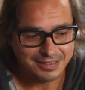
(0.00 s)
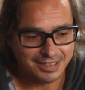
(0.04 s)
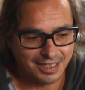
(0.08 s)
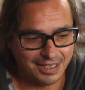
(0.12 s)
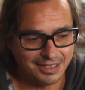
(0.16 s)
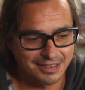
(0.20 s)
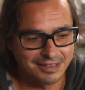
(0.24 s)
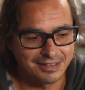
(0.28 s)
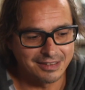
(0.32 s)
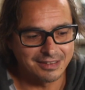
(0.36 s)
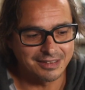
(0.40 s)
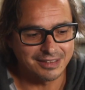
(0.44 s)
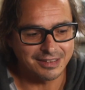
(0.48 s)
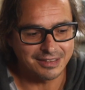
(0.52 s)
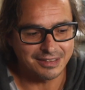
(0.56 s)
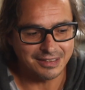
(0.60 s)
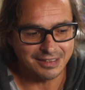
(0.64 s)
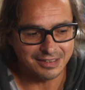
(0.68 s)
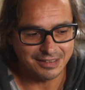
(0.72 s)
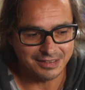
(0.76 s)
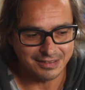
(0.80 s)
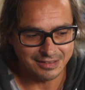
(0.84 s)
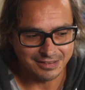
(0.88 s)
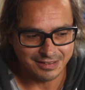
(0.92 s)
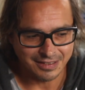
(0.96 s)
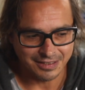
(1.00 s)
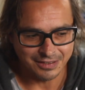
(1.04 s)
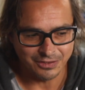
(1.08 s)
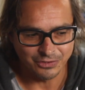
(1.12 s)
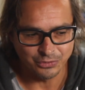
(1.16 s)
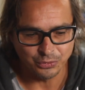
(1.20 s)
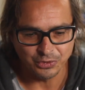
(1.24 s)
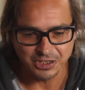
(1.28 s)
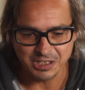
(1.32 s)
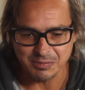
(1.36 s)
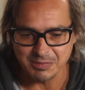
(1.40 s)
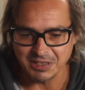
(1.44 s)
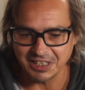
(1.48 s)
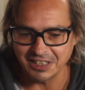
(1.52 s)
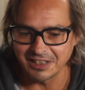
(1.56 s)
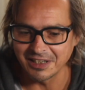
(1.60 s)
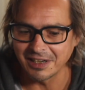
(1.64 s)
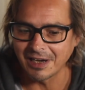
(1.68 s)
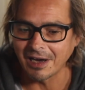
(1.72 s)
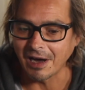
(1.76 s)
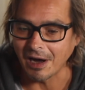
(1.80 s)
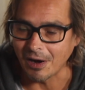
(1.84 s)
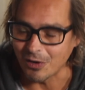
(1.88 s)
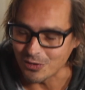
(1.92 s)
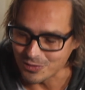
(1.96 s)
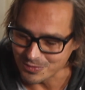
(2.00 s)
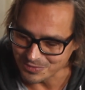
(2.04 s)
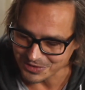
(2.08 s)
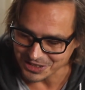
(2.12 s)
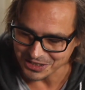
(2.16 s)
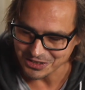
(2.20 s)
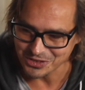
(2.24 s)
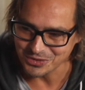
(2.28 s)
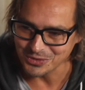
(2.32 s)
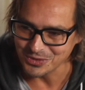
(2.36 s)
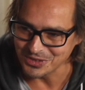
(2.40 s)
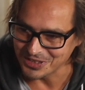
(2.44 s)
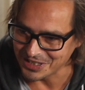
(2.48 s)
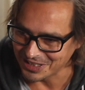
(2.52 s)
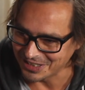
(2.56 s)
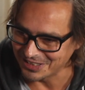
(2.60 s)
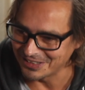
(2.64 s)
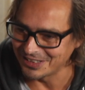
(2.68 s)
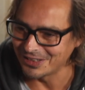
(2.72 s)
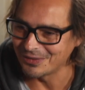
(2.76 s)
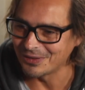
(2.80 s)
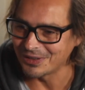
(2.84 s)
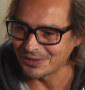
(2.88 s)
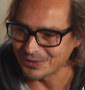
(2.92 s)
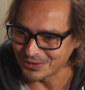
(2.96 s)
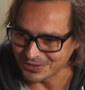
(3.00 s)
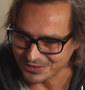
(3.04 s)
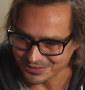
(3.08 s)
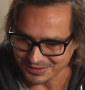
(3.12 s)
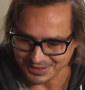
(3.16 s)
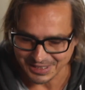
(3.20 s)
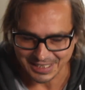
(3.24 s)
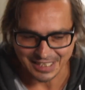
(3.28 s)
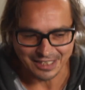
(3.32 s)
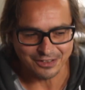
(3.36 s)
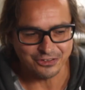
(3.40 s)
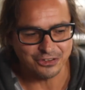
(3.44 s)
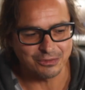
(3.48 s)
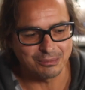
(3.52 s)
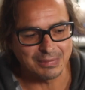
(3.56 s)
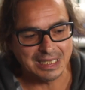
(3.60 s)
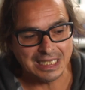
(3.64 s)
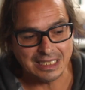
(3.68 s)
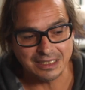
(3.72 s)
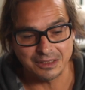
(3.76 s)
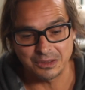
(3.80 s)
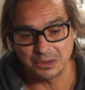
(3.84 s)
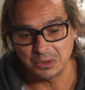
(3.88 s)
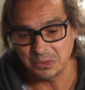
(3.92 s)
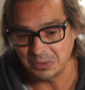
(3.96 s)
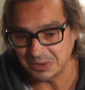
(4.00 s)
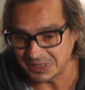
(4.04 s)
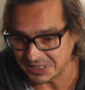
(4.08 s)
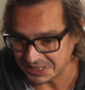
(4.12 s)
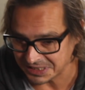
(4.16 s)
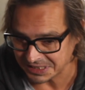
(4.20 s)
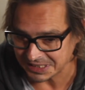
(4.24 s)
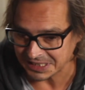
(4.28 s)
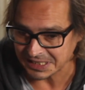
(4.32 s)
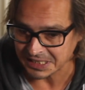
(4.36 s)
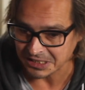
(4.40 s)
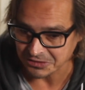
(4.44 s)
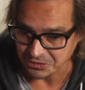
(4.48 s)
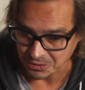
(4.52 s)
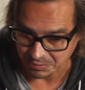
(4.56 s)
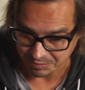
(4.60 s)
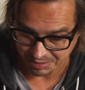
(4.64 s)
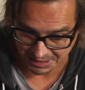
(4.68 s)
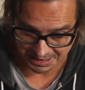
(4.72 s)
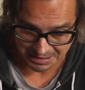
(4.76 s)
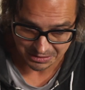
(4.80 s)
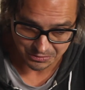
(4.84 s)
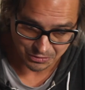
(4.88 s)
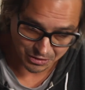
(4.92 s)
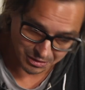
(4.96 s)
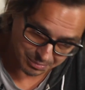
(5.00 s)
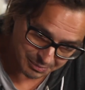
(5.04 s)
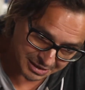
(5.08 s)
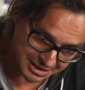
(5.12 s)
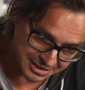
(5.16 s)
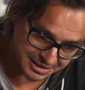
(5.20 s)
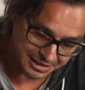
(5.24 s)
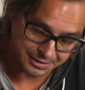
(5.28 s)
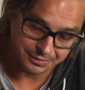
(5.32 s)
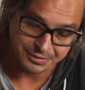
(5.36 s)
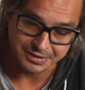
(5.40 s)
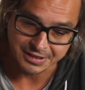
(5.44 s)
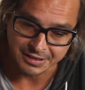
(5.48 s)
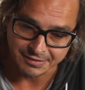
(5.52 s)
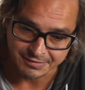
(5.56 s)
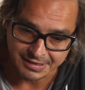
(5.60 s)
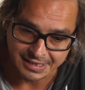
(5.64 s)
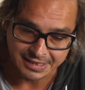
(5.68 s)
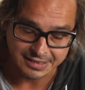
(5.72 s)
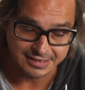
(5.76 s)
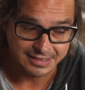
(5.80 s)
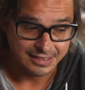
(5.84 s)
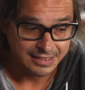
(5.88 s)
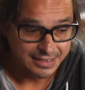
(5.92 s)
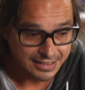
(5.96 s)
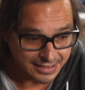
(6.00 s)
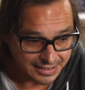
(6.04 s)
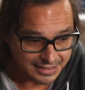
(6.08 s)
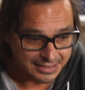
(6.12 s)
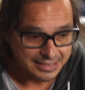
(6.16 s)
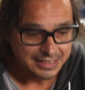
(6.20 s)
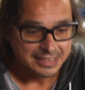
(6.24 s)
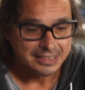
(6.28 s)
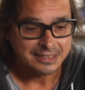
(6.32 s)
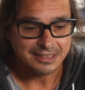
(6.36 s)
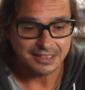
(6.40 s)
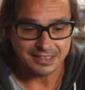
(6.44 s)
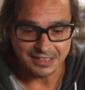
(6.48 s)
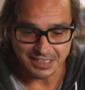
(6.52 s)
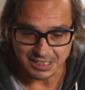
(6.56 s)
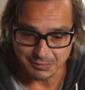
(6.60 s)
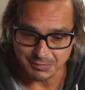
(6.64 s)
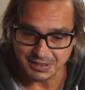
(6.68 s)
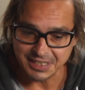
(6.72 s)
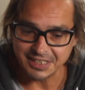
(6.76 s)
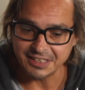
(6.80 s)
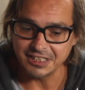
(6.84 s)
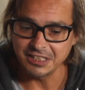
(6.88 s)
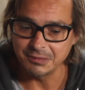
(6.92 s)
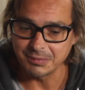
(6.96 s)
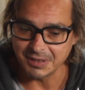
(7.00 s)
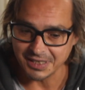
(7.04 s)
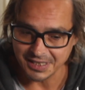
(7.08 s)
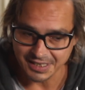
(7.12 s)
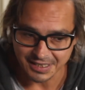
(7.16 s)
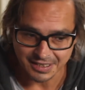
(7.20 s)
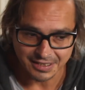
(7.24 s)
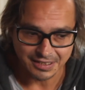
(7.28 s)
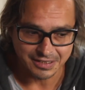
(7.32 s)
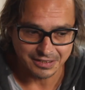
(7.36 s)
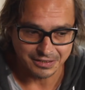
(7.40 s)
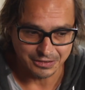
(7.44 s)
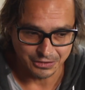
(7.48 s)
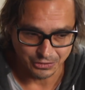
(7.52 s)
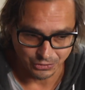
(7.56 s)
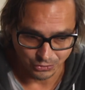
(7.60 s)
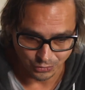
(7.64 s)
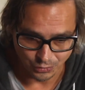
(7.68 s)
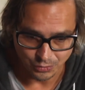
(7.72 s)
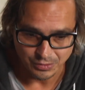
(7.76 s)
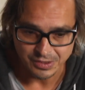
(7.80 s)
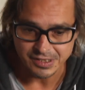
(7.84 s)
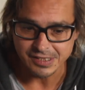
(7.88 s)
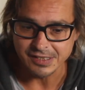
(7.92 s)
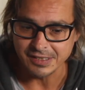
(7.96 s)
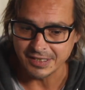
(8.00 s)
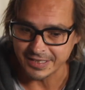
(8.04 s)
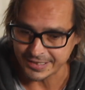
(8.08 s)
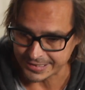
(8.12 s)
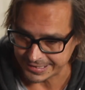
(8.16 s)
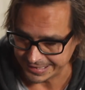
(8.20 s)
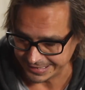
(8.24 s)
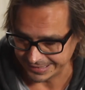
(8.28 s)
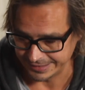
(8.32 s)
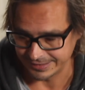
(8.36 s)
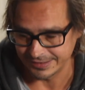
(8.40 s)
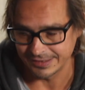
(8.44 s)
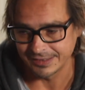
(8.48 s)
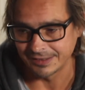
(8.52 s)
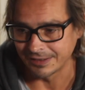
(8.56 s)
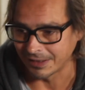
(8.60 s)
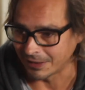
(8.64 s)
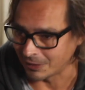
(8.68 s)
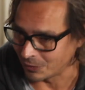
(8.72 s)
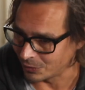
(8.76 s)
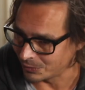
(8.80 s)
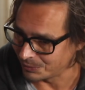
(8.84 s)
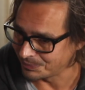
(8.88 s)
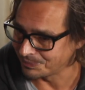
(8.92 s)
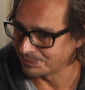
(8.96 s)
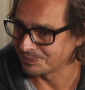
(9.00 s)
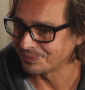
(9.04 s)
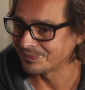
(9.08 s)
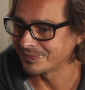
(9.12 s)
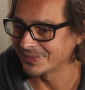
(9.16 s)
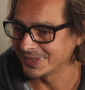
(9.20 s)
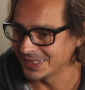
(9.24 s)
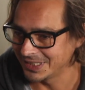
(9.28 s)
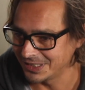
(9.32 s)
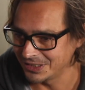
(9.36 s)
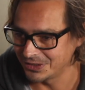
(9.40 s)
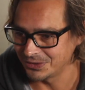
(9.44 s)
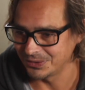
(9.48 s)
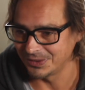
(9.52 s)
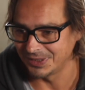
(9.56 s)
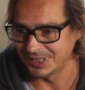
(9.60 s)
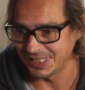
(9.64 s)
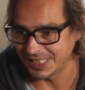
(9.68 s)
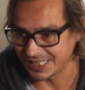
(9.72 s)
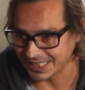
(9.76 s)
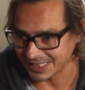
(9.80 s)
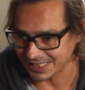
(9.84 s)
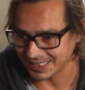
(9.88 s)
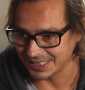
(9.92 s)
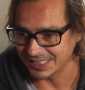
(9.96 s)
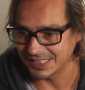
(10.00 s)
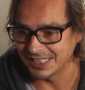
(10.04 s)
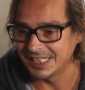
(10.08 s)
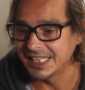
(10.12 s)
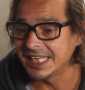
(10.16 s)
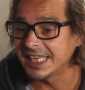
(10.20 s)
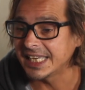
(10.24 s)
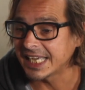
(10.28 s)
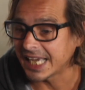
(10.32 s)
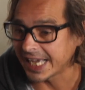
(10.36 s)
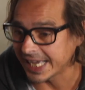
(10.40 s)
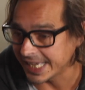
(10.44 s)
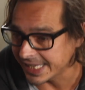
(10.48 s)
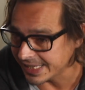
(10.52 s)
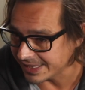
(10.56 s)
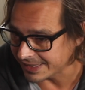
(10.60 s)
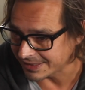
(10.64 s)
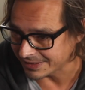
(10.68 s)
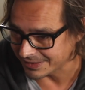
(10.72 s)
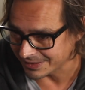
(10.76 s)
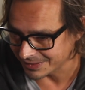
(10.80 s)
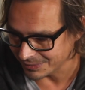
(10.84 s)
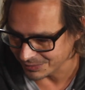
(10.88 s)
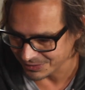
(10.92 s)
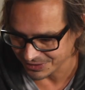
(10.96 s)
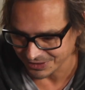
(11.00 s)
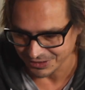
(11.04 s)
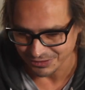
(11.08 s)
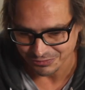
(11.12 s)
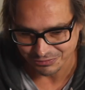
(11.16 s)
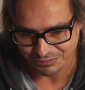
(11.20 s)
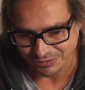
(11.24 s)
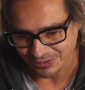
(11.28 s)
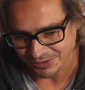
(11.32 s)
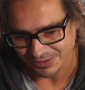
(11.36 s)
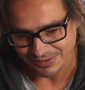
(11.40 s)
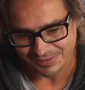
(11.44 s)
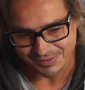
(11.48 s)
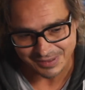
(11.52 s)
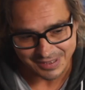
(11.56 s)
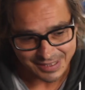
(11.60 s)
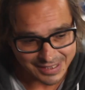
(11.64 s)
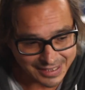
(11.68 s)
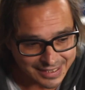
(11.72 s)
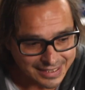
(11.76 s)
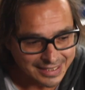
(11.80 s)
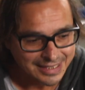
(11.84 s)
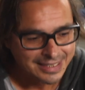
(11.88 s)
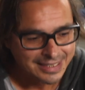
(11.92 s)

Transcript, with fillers: dann, dann suche ich mir den Raum dazu sehr genau aus. Wenn ich also merke, oh, die sind eher so Punkrock-mäßig unterwegs, ja. dann nehme ich lieber eher einen dunkel klingenden Raum. Also nicht, okay. nicht ja. hell im Sinne von,